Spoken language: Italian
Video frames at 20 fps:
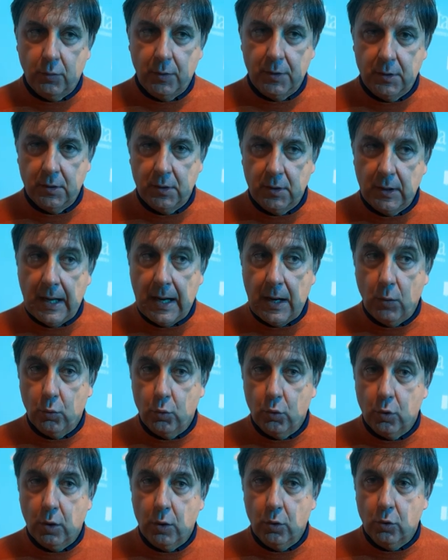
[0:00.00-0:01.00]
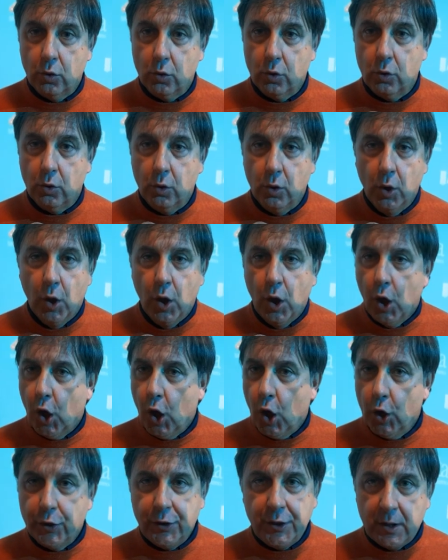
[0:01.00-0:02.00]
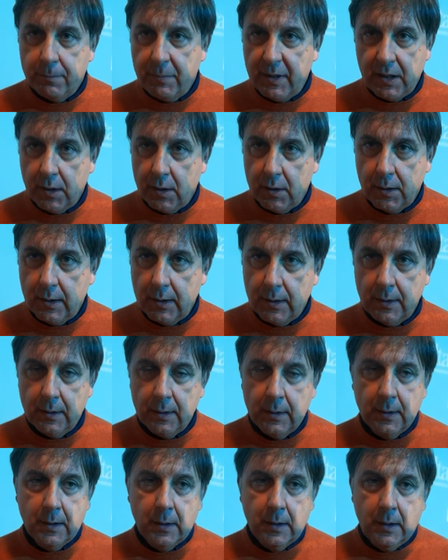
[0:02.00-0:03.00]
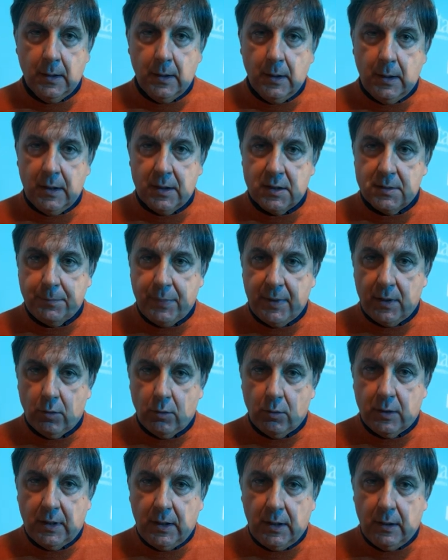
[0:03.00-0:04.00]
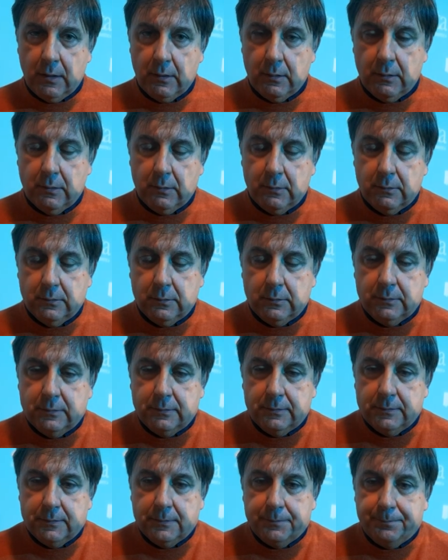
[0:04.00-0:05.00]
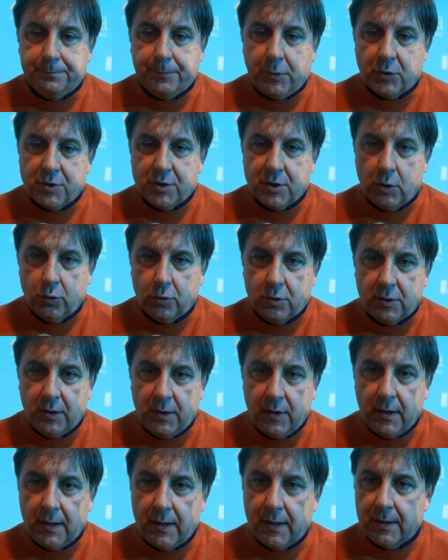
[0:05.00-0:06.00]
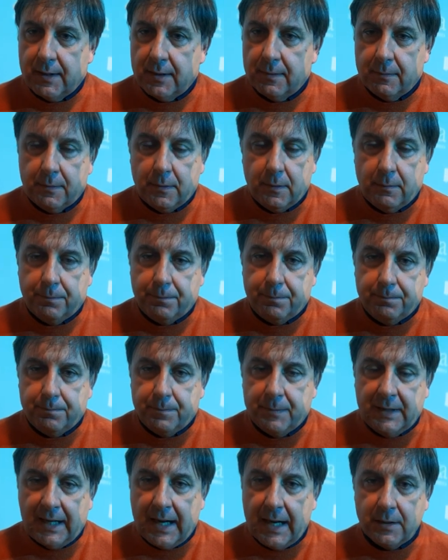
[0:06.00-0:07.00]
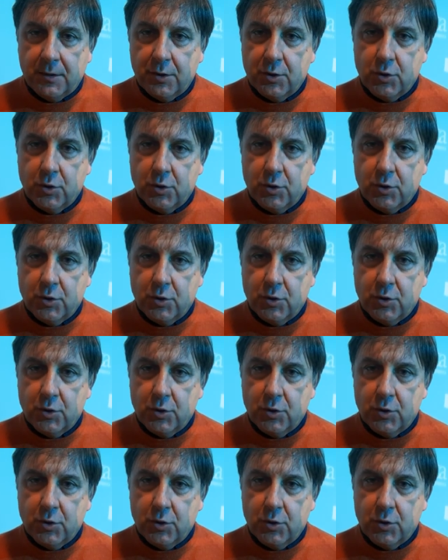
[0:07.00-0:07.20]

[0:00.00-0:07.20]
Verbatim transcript: quindi auguro a loro ogni bene e spero che possano ottenere grandi